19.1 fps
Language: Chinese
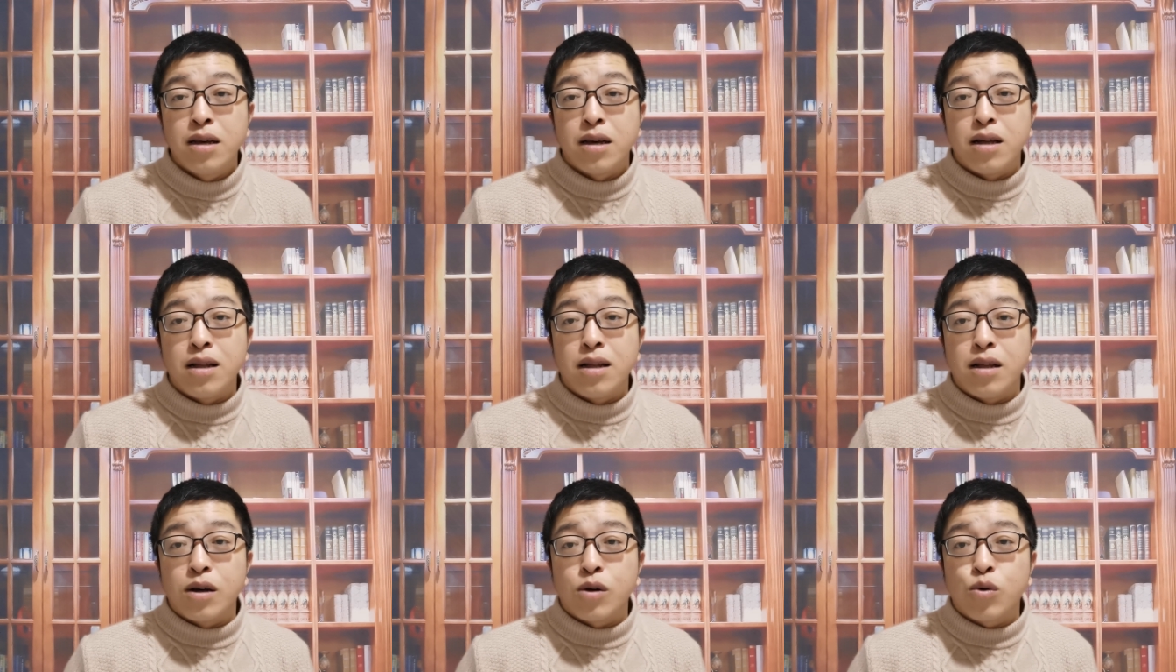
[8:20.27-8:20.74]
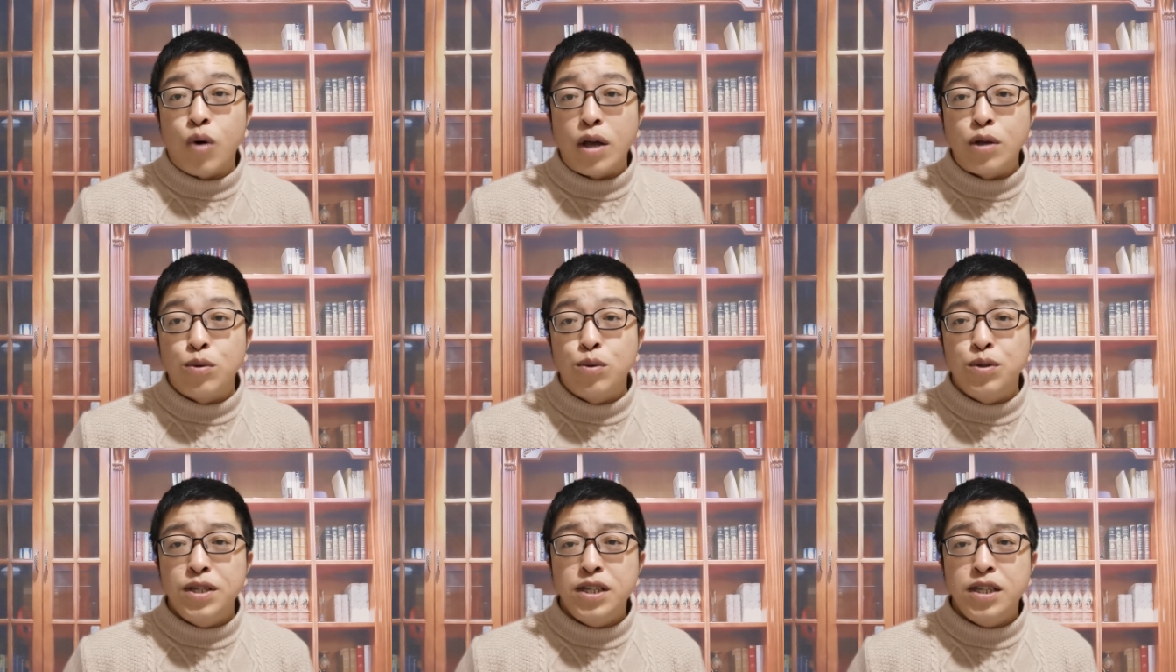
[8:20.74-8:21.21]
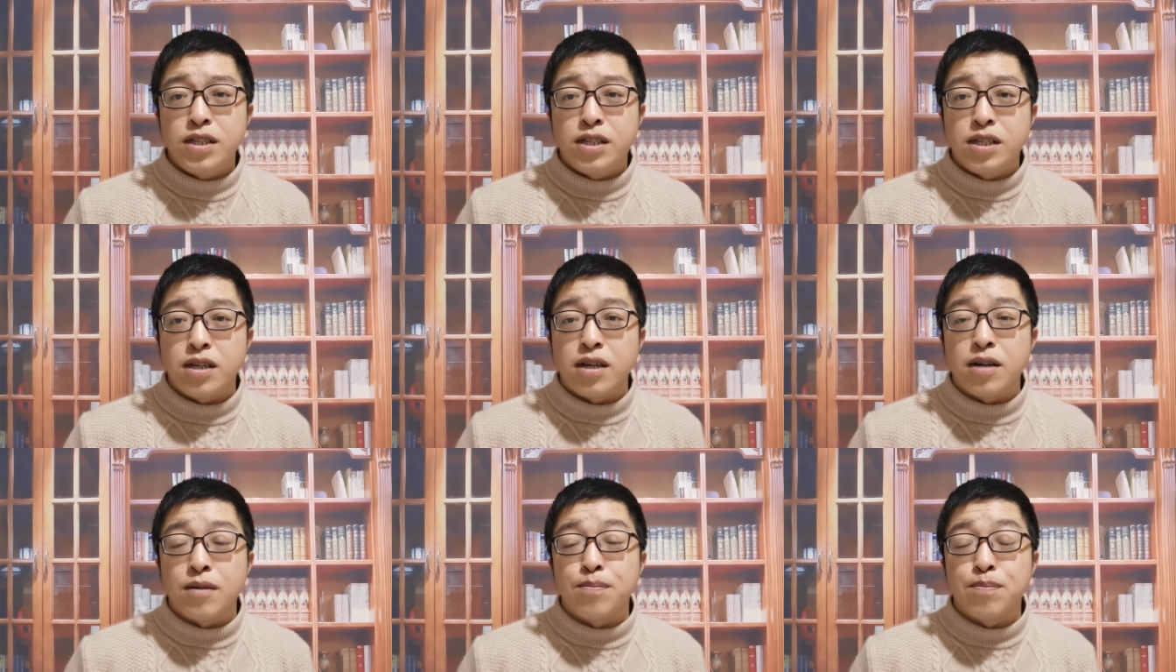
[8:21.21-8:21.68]
呃，关于疫
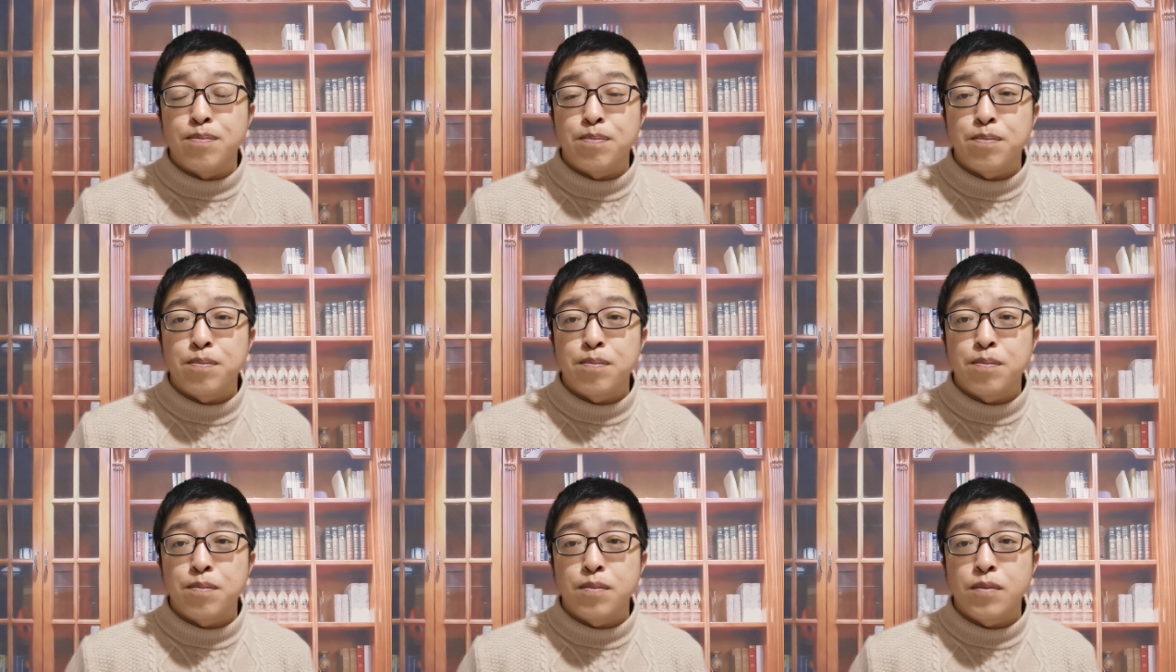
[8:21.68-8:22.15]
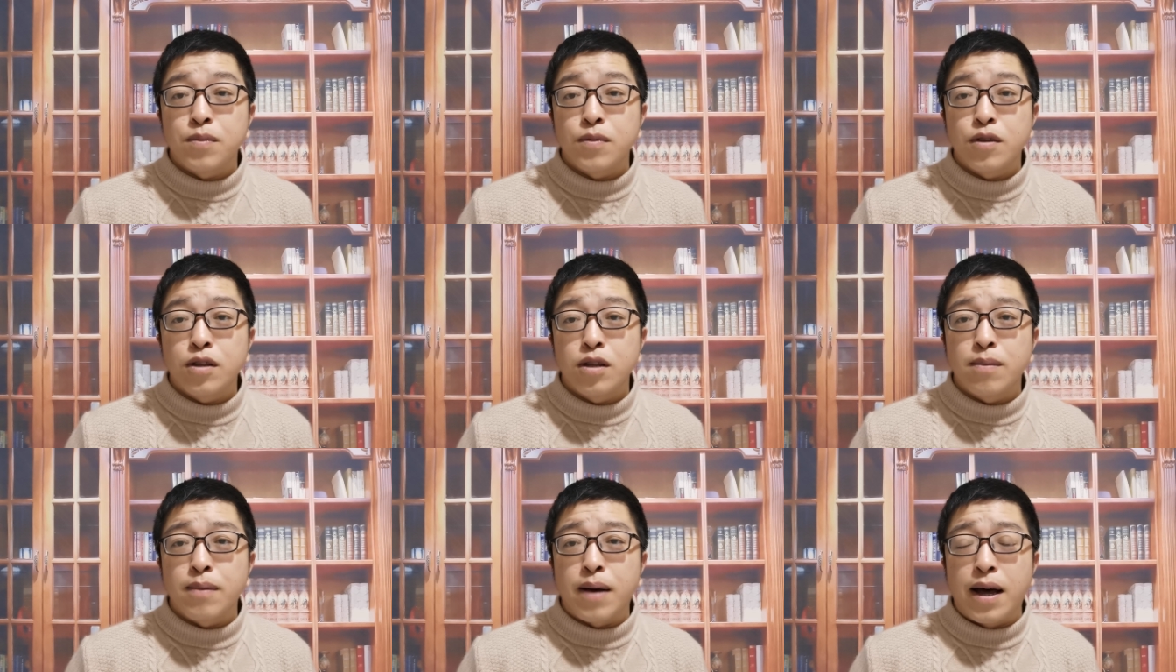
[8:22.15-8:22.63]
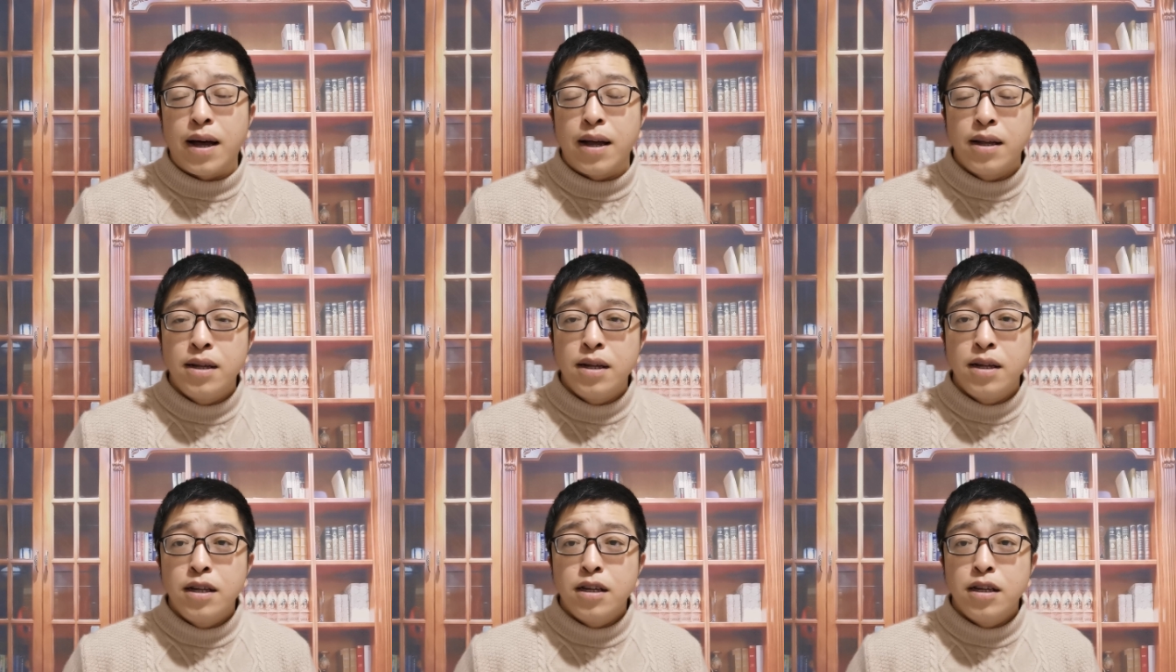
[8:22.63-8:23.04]
情，对吧？